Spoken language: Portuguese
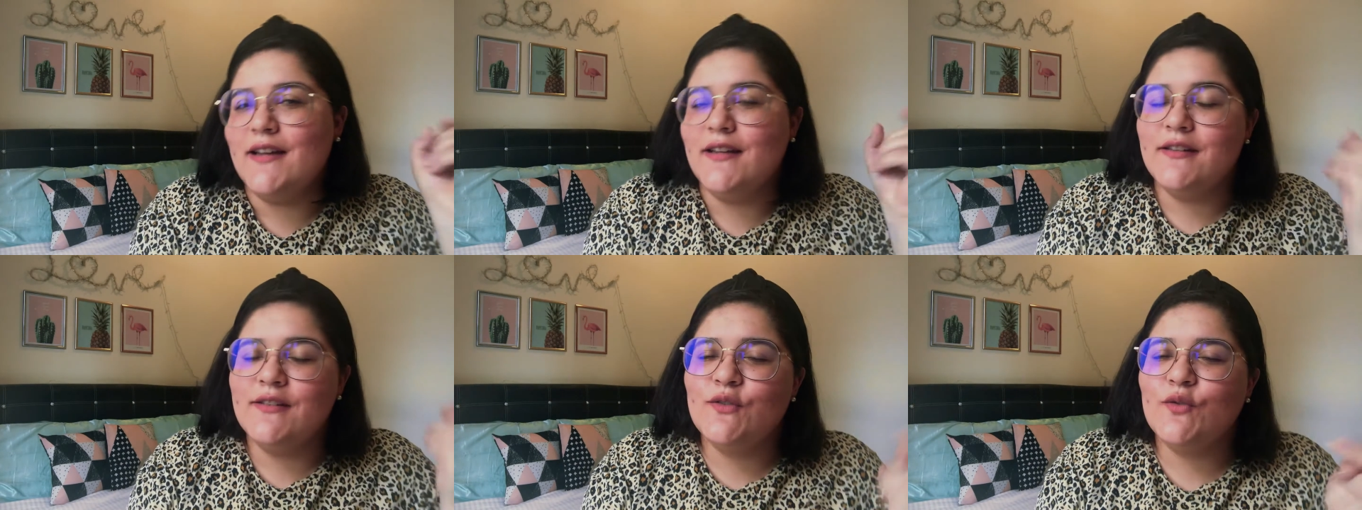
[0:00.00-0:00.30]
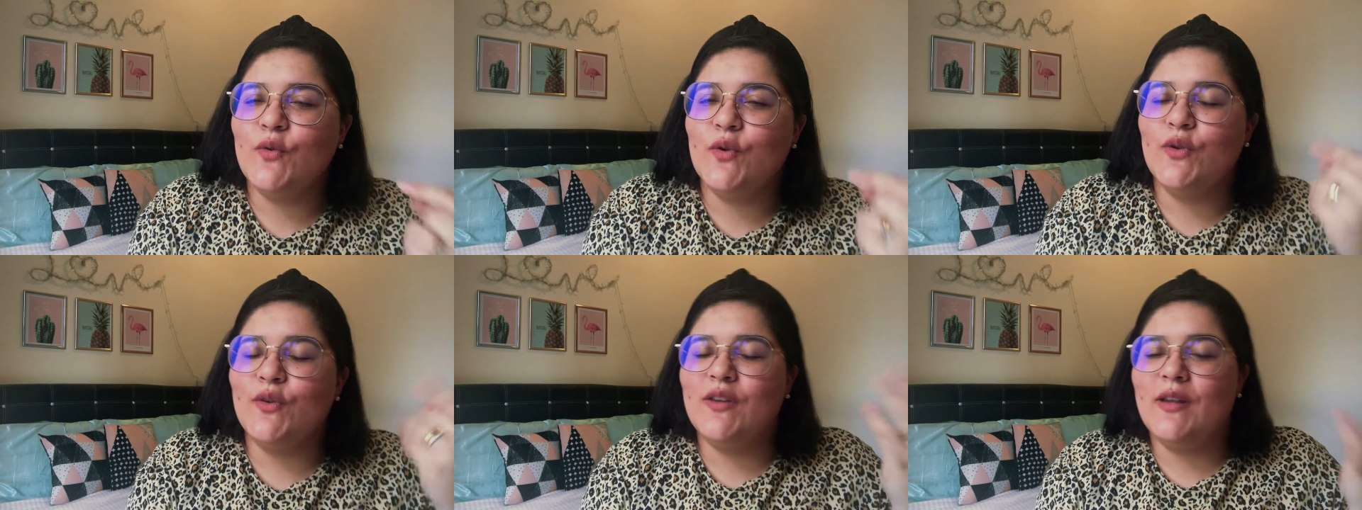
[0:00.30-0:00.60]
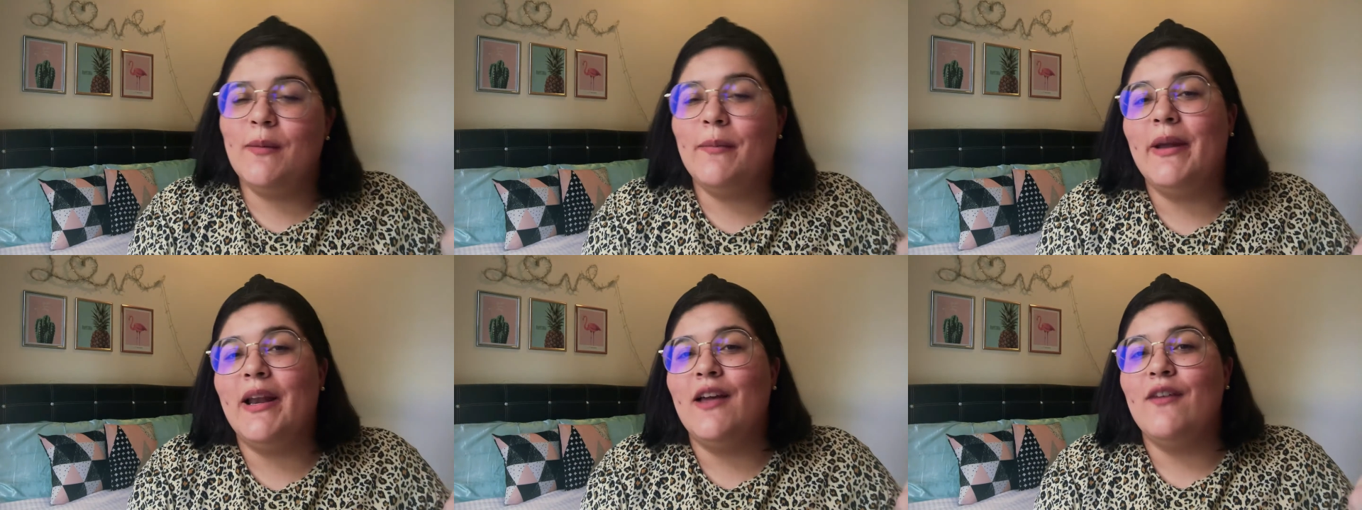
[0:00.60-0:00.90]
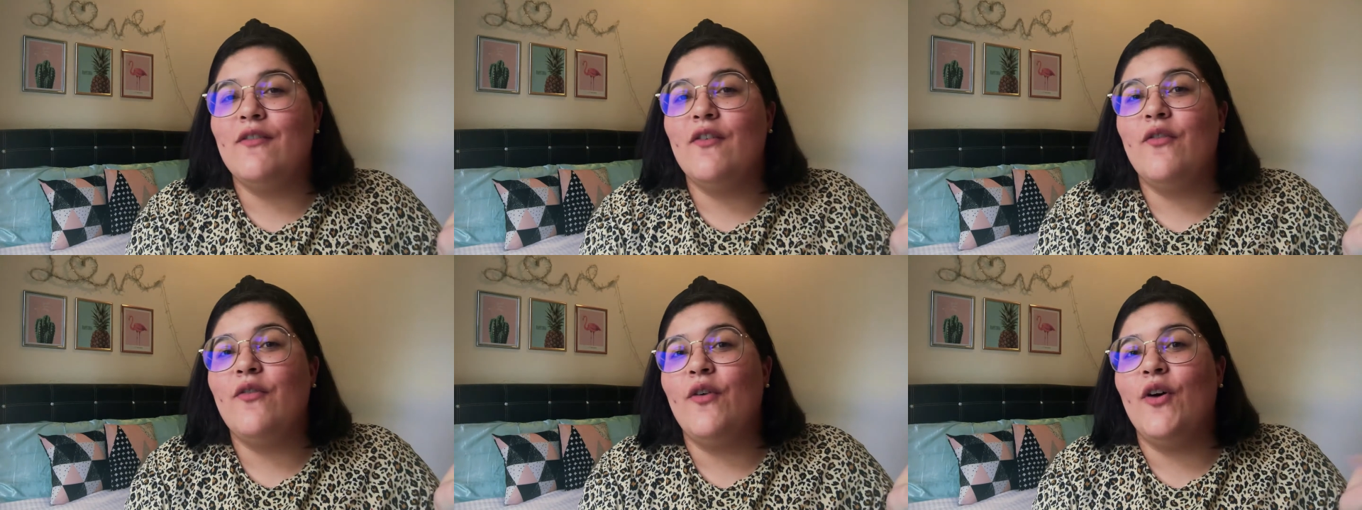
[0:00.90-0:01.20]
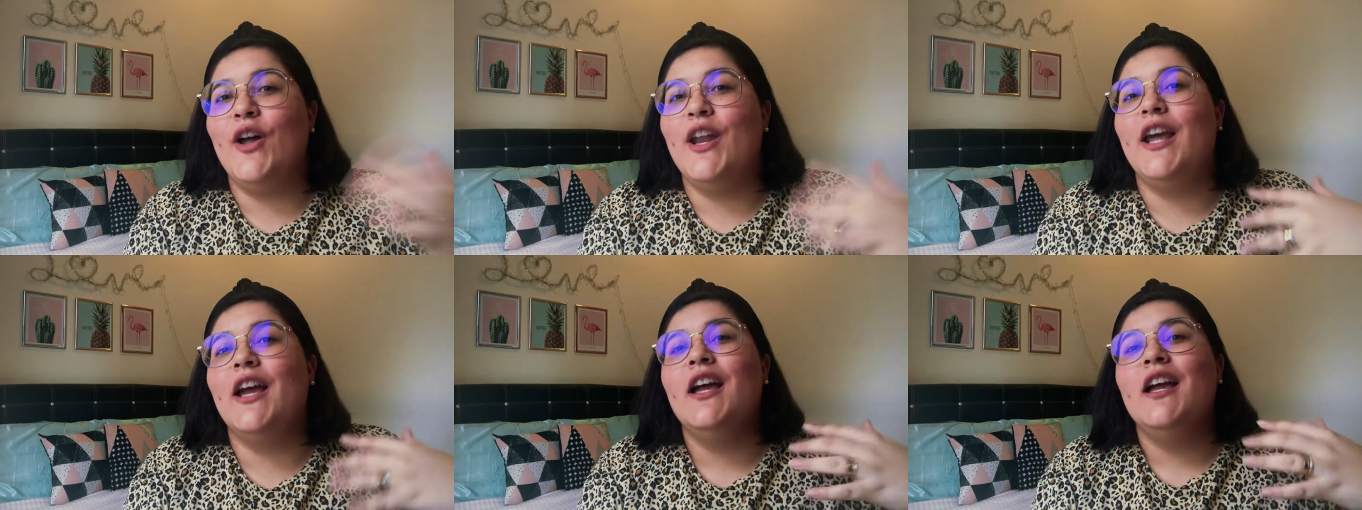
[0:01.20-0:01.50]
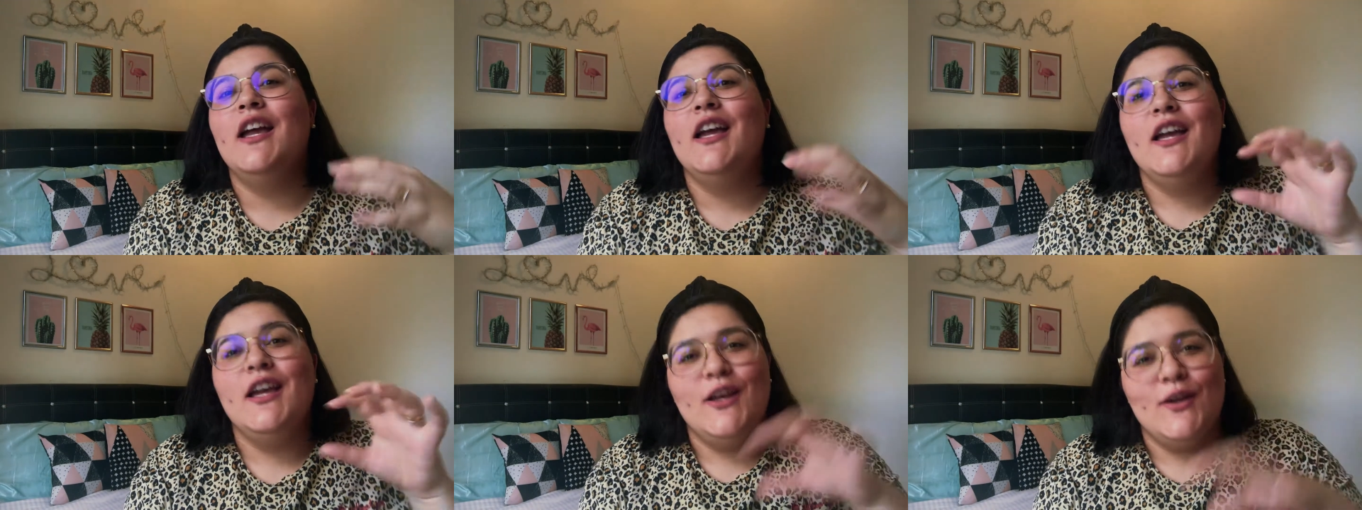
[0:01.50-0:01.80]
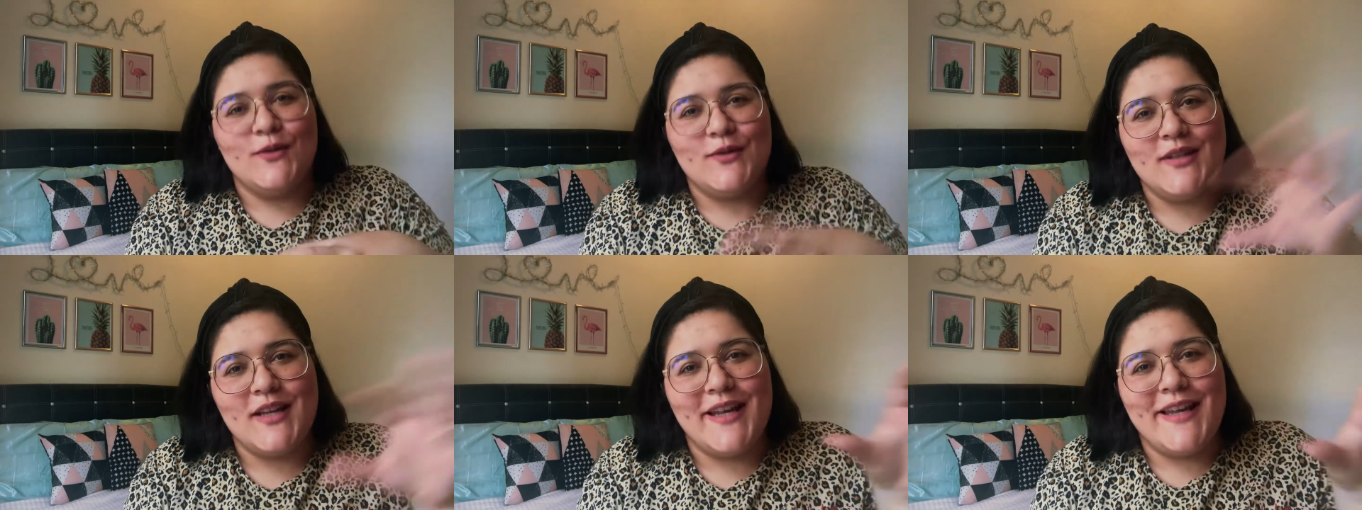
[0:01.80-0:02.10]
Antes, quando eu trabalhava fora,
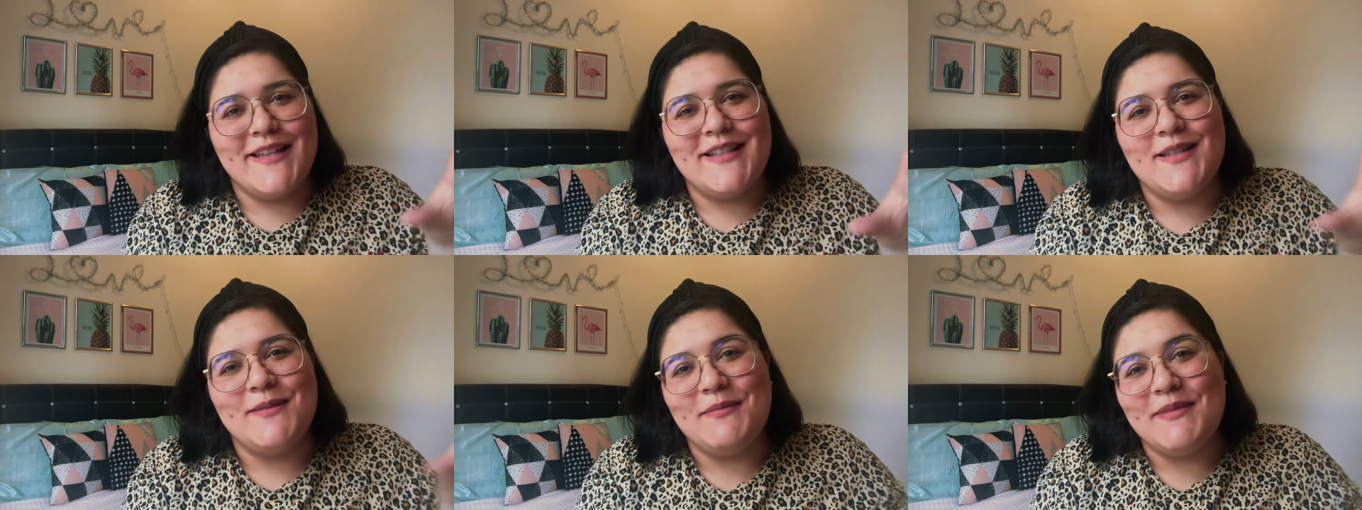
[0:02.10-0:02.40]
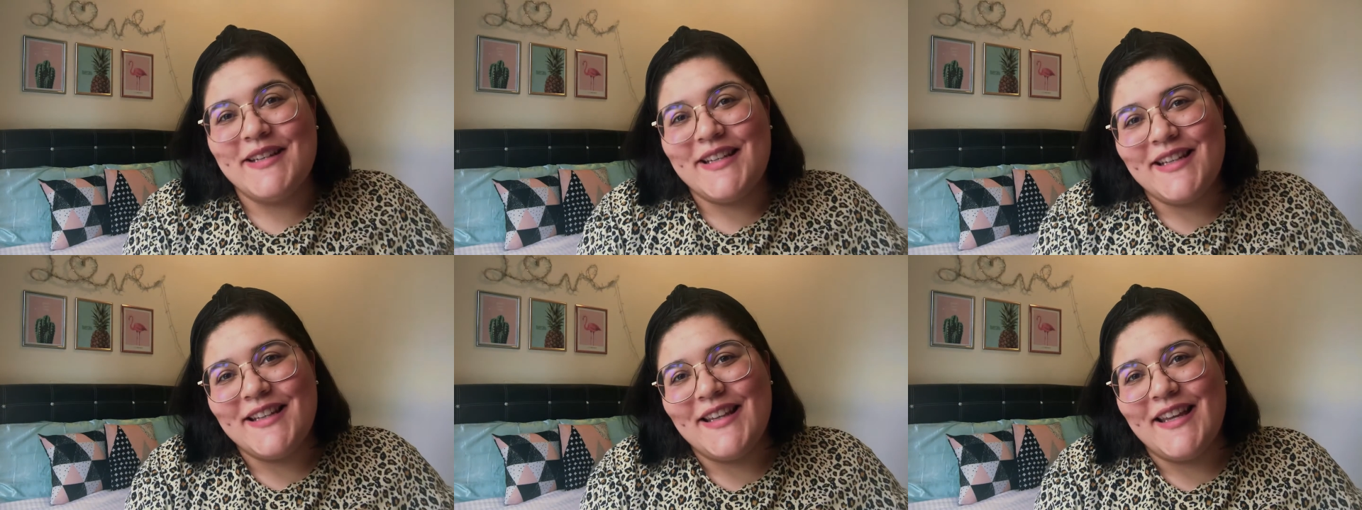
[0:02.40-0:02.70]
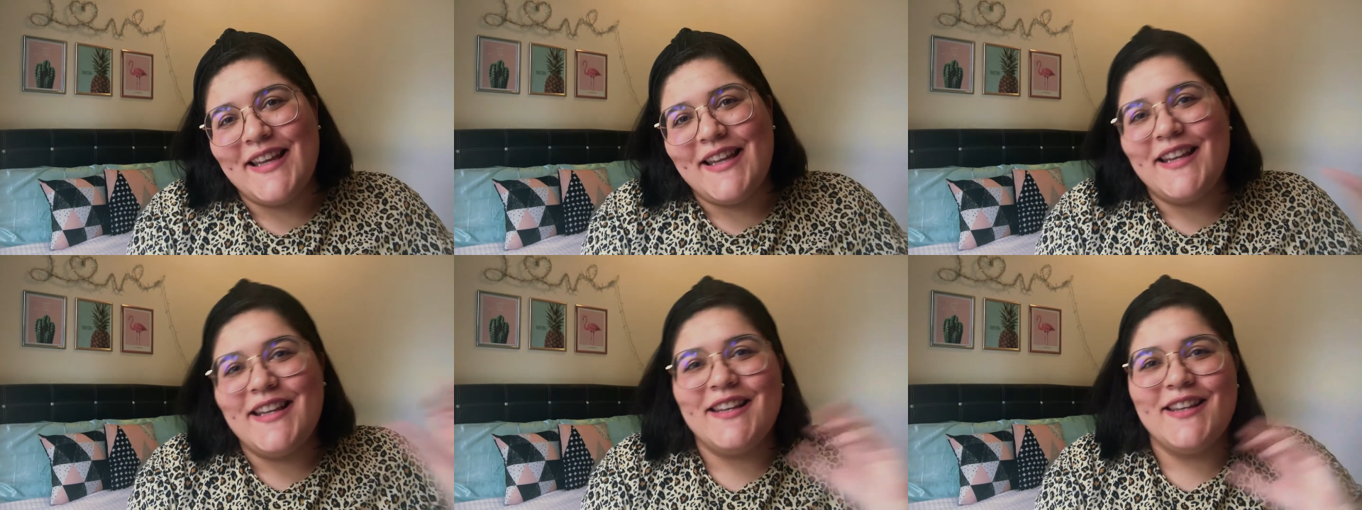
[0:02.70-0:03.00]
eu saía a semana inteira,